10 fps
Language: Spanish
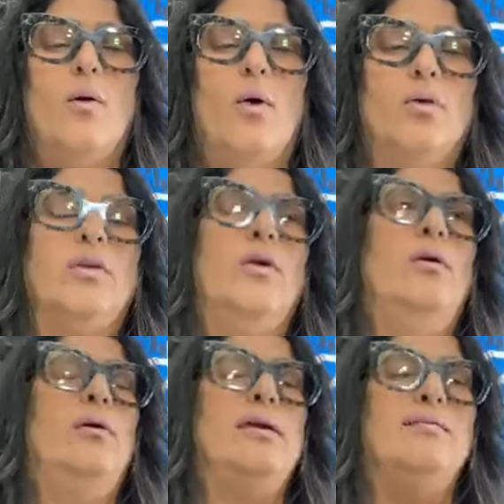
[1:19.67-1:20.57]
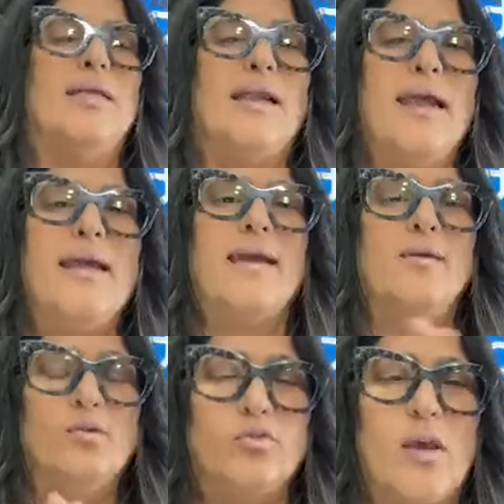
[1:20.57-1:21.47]
otro interés que
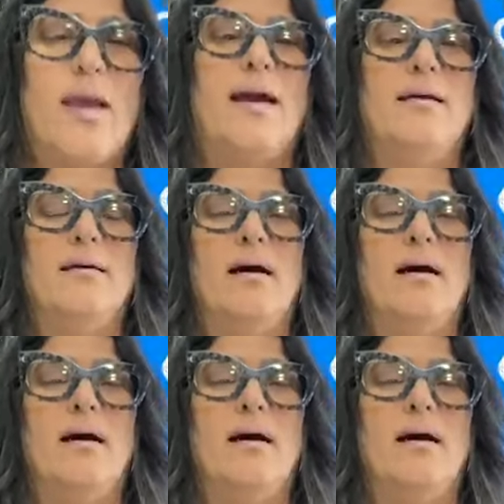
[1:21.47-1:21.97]
no sea.